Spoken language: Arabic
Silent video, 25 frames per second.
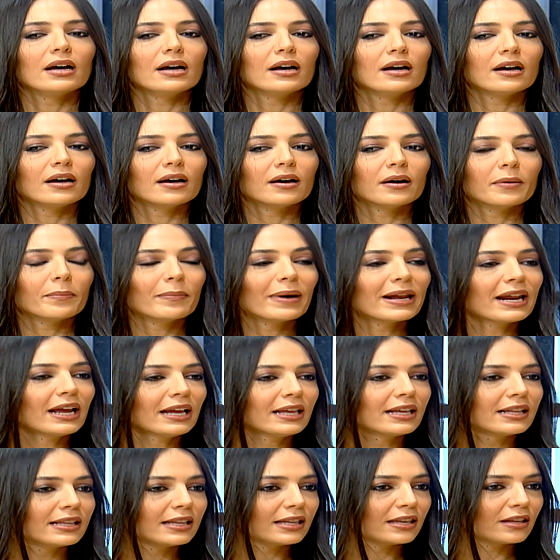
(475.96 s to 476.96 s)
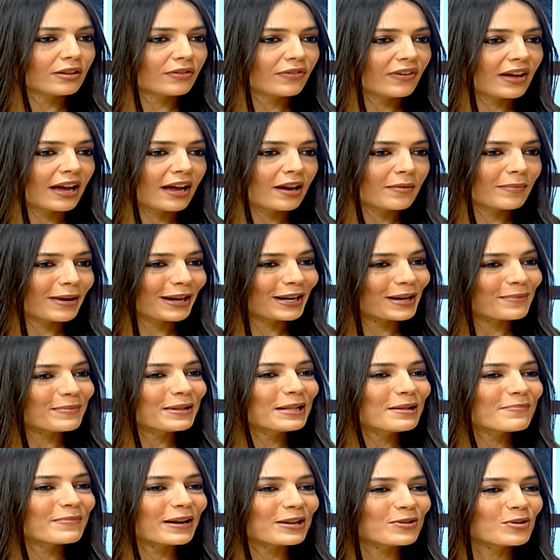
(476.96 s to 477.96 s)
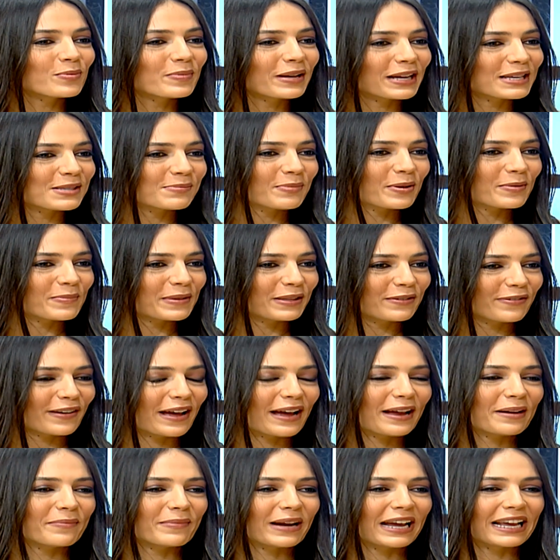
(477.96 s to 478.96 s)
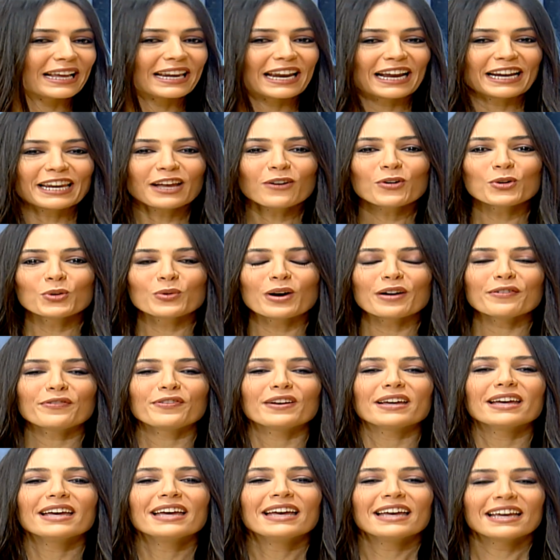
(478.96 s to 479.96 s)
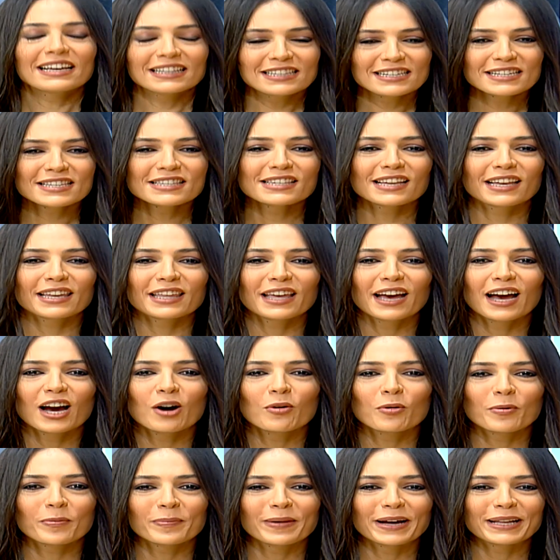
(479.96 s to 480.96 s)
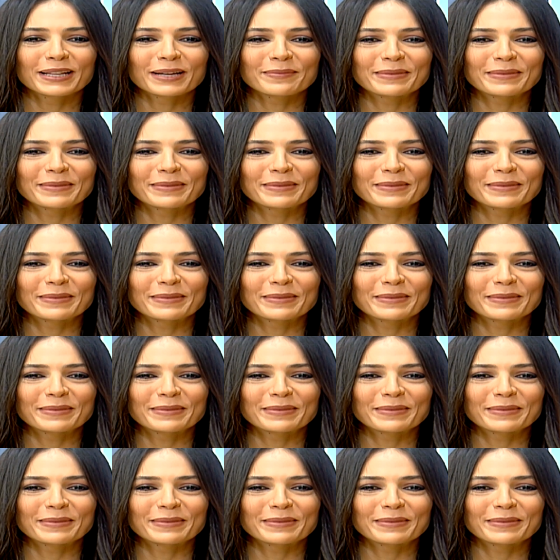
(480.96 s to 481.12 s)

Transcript: آه، ما رح يقدر يتفاعل معنا مثل ما اليوم كاسبر بيتفاعل معك رح ناخذ وقفه كثير سريعه ومن بعدها